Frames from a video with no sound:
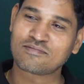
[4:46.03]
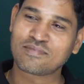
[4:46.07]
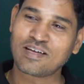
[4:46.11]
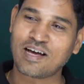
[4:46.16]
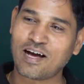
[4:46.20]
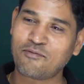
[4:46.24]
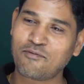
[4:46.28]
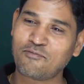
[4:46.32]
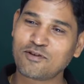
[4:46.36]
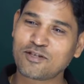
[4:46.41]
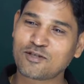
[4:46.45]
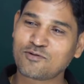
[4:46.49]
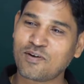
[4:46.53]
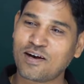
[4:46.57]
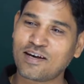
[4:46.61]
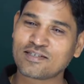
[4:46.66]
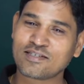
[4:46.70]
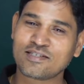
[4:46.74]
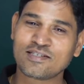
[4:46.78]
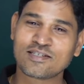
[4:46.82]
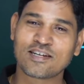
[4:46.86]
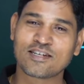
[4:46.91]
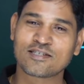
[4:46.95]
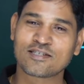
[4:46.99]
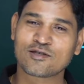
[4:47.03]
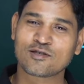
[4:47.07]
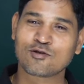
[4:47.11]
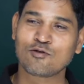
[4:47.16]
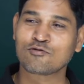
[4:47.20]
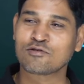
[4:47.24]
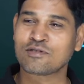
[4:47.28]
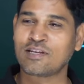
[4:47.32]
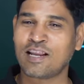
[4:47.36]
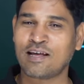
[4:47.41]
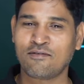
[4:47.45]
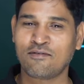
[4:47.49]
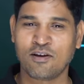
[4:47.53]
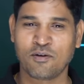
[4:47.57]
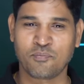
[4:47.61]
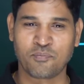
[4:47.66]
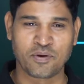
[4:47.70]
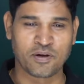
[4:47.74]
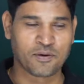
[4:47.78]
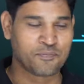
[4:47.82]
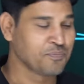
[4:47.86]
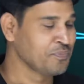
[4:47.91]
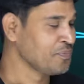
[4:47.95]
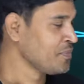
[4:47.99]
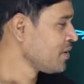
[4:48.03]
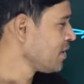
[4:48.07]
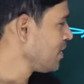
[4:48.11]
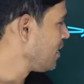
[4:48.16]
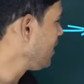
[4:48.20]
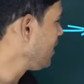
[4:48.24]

आप विश्वास नहीं कर सकते उस लेवल पे है